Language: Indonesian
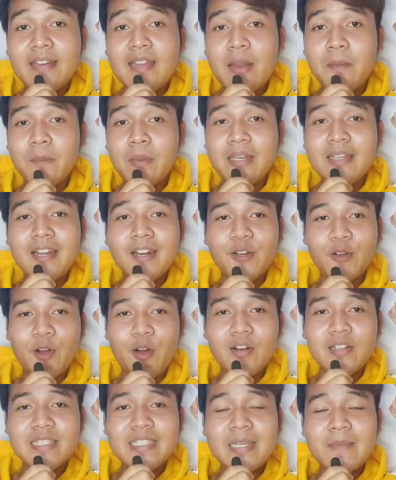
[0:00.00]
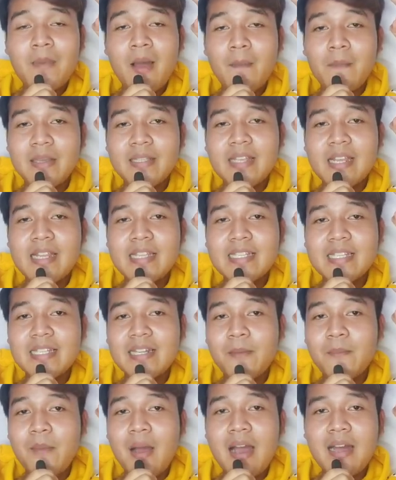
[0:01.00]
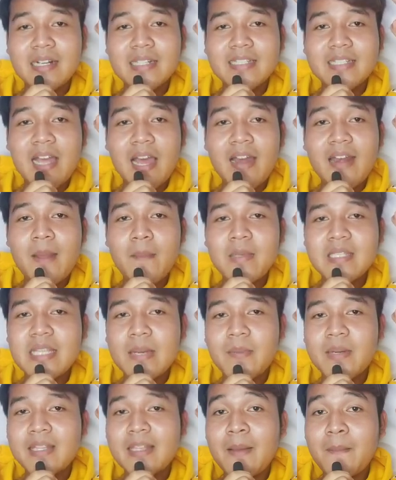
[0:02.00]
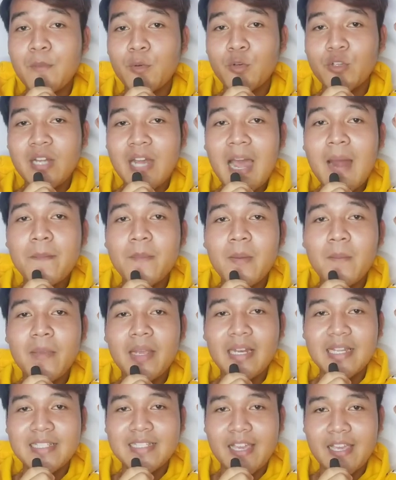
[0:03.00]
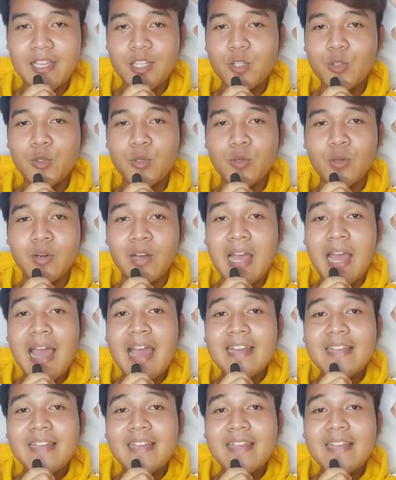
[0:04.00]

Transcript: Dan bener dong, si babi jadi seneng banget karena bisa bertemu dengan pemiliknya itu.